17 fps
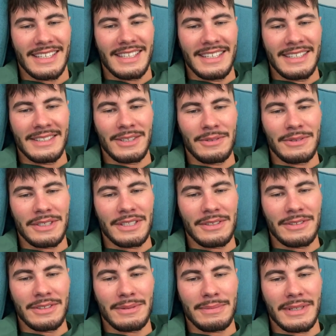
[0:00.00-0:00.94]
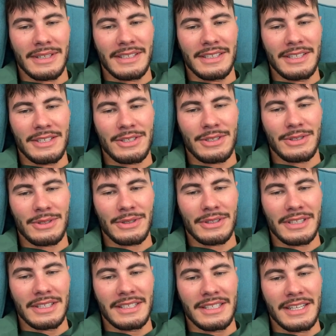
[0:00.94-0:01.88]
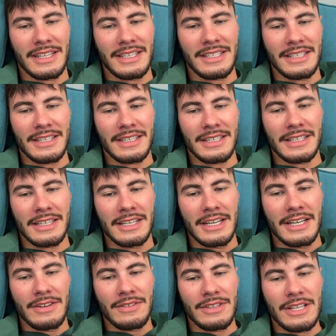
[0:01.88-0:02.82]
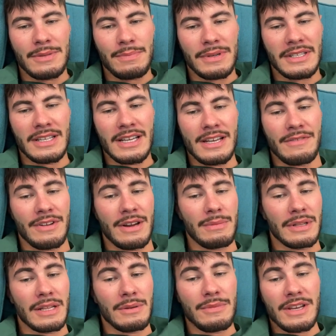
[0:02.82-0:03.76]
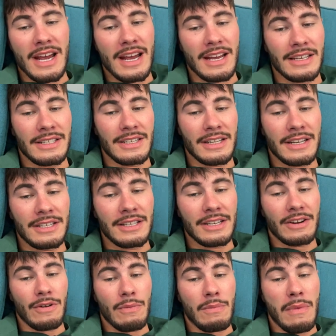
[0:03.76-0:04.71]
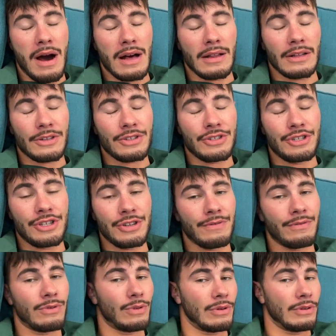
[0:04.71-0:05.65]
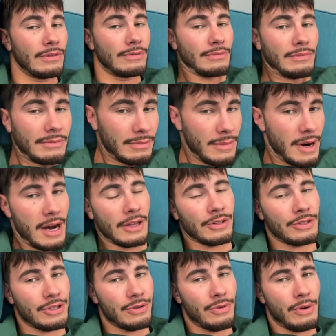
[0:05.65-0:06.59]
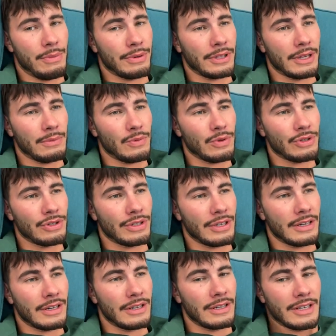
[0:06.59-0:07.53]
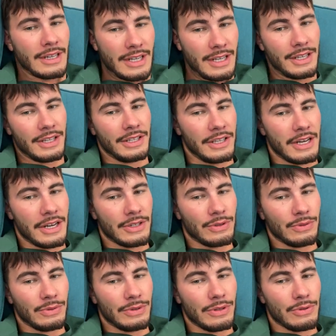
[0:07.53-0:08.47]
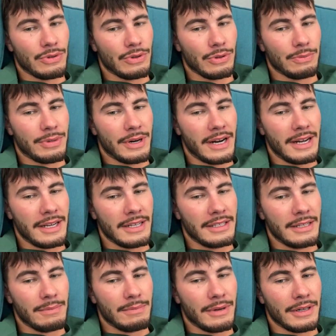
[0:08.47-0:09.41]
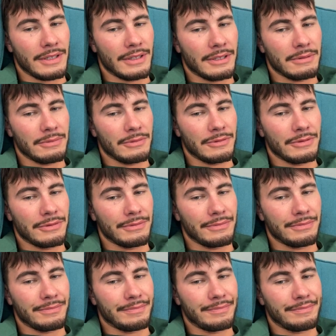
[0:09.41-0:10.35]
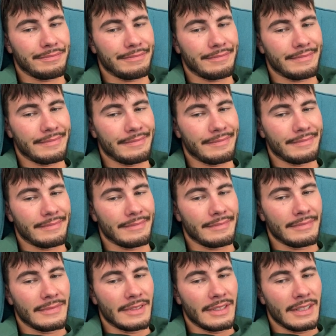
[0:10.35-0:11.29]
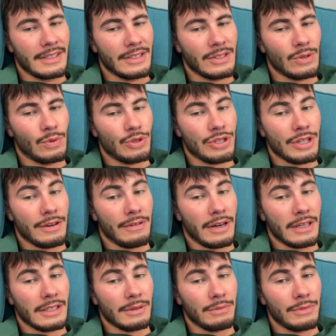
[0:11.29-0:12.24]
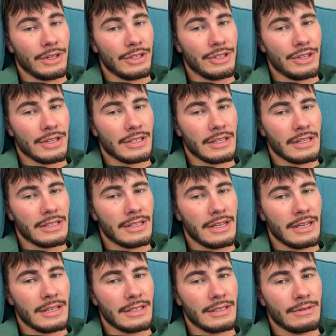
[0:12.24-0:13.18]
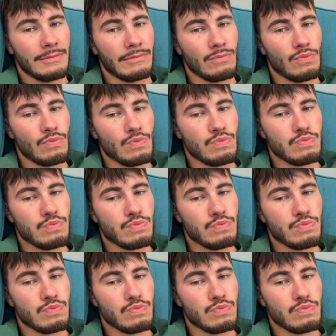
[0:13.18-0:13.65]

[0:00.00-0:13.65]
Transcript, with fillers: Какие новости сегодня про есть что-то интересненькое? Знаете, в последнее время для меня интересненького мало чего. Мало чего, потому что я жду девушку на проекте, и поэтому скучновато мне, честно, здесь.